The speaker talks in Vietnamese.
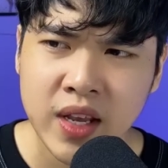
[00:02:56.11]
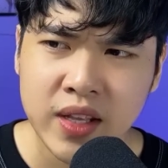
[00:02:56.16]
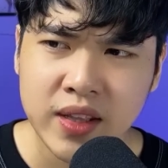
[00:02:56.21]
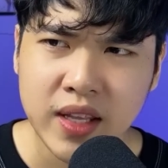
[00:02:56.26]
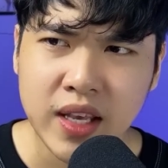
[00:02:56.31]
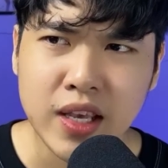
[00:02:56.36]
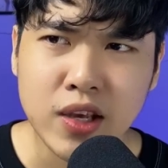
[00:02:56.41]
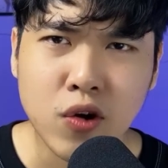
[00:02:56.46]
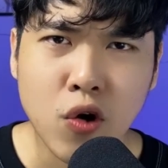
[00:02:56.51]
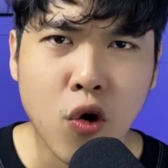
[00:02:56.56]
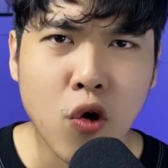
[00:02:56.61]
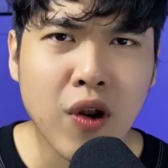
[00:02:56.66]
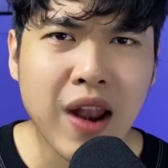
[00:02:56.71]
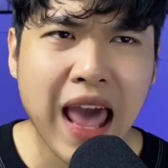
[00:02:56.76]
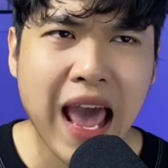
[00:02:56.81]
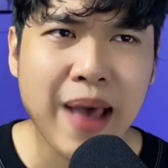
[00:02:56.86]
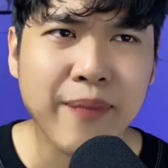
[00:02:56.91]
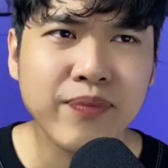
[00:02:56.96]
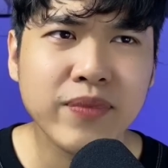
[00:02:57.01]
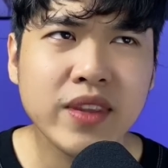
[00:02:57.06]
Thì cổ
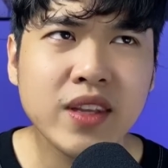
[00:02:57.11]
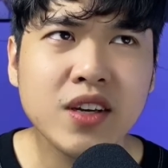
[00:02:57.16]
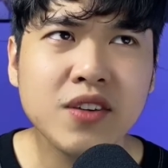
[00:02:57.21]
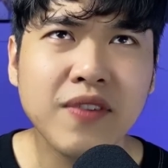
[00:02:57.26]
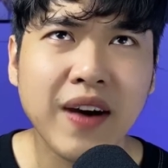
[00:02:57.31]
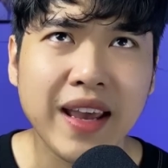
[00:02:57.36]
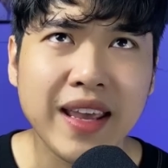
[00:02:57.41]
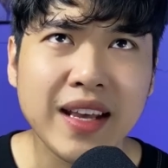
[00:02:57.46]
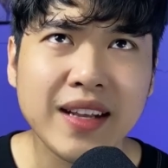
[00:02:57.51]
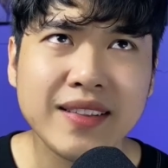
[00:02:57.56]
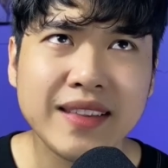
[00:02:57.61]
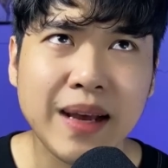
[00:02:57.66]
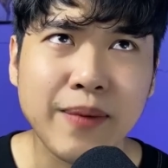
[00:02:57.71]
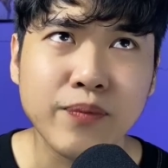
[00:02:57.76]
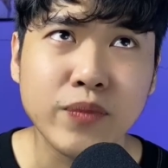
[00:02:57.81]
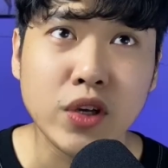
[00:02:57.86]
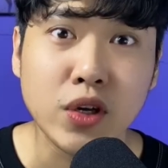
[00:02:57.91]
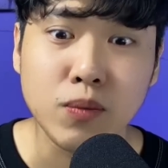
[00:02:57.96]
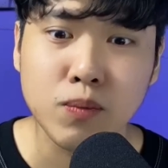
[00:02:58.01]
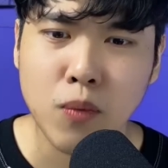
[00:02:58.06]
làm như vậy á, tầm
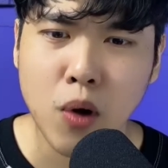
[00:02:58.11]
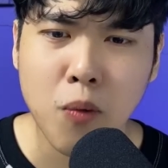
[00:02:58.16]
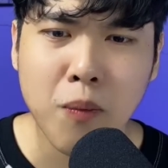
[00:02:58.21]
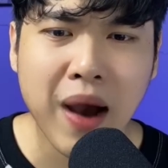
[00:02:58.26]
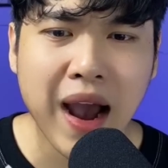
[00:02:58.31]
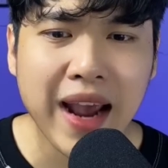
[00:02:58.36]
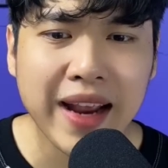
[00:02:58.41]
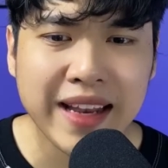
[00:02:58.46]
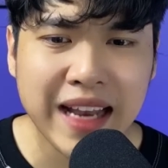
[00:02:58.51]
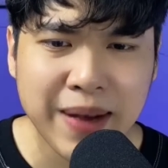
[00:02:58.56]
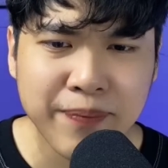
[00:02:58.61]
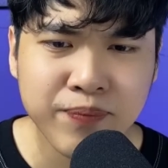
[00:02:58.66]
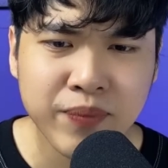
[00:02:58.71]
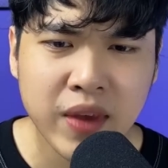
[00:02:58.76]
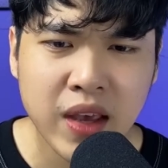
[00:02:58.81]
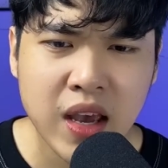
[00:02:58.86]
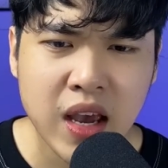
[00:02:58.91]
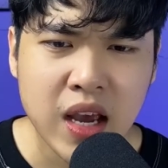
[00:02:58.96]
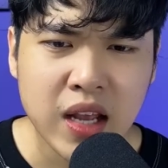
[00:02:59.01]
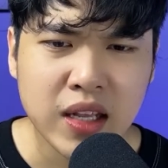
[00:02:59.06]
được một hai năm.
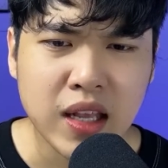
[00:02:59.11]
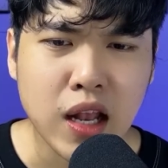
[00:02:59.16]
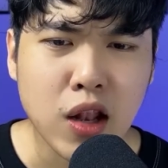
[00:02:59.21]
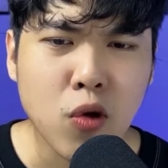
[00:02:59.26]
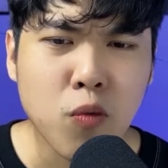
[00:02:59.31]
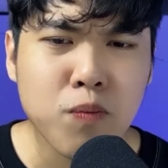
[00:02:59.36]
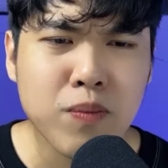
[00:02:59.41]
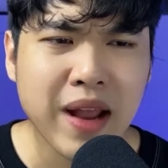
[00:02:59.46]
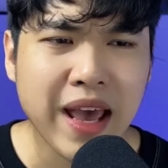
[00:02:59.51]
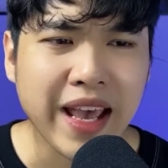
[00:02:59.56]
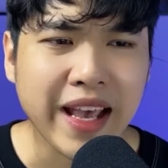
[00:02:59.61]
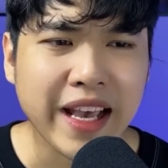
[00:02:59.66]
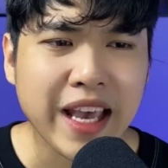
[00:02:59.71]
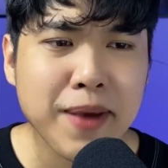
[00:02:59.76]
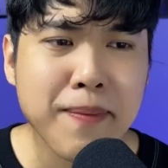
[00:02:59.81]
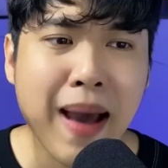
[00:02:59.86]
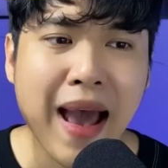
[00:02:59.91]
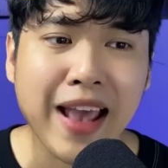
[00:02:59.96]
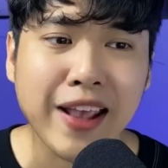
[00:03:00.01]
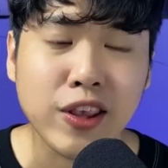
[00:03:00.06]
Thì lúc này cái
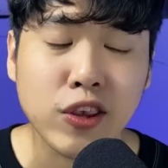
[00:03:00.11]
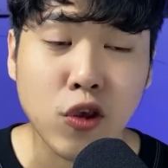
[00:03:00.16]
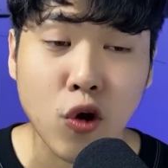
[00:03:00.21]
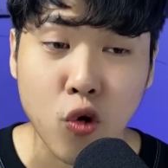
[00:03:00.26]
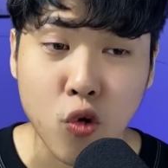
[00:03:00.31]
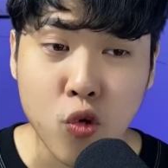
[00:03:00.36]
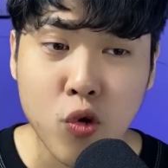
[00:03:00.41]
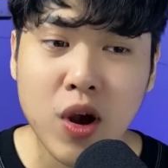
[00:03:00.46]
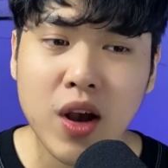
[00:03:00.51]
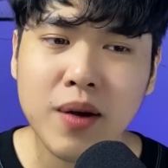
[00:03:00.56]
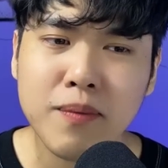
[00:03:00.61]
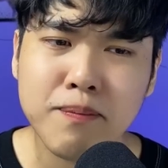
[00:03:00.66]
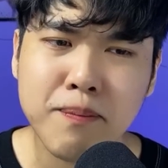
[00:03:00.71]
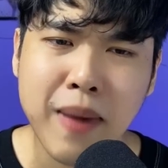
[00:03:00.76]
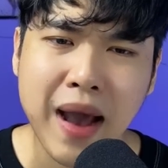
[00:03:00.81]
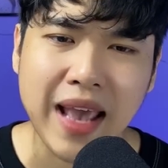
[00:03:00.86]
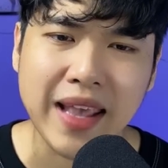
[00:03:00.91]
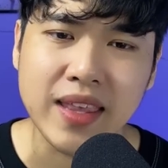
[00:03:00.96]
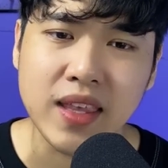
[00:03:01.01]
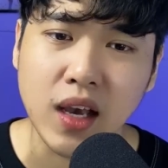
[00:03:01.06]
bà chủ á,
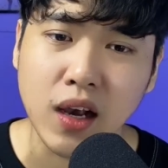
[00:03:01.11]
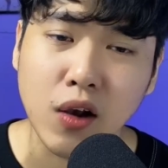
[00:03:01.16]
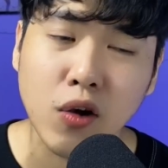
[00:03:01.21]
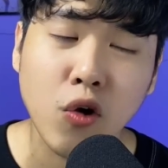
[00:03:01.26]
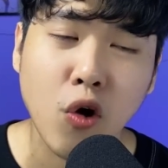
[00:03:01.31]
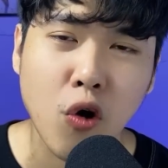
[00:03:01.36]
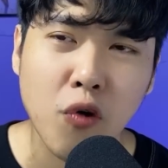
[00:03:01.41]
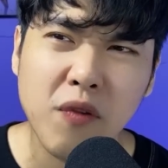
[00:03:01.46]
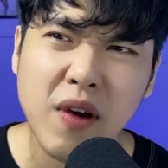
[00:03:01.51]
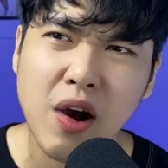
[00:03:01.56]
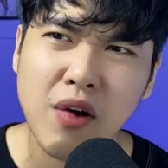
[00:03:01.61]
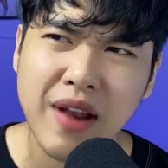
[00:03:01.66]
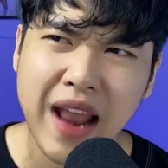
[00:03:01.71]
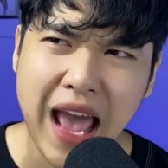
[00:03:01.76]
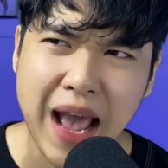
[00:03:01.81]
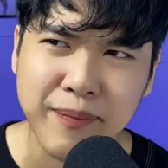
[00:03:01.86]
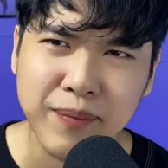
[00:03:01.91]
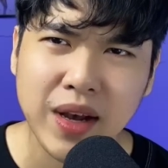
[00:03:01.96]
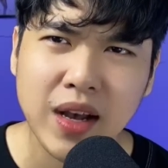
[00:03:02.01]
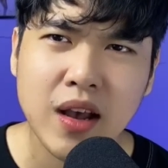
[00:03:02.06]
mà nhận cổ vào
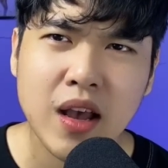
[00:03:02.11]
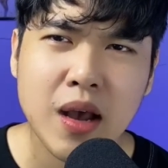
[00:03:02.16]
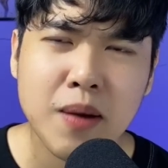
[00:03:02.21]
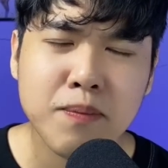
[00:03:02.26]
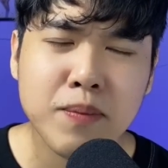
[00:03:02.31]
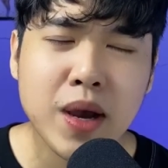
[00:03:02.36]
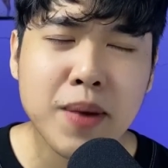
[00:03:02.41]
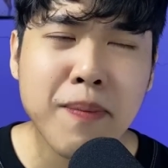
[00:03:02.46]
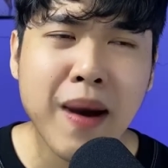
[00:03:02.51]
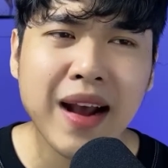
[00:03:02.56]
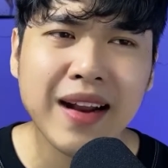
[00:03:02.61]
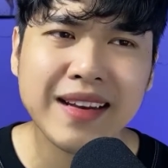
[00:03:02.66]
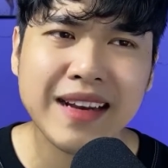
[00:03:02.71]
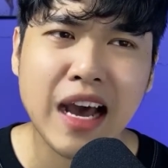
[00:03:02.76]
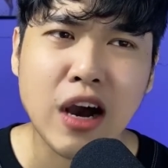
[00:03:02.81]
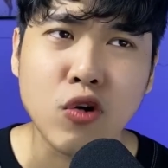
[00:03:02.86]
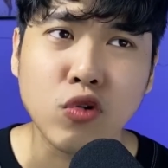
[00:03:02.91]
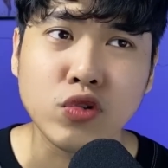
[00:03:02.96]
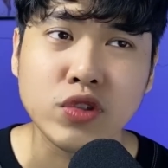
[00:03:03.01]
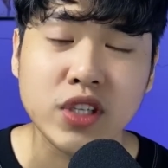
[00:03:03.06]
làm á, mới bắt
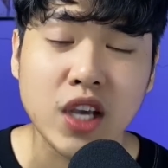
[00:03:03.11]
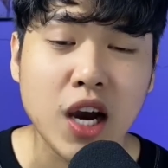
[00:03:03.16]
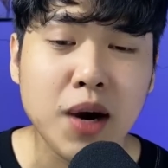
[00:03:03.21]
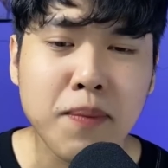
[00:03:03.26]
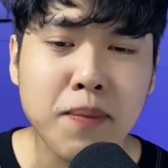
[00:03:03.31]
đầu chữa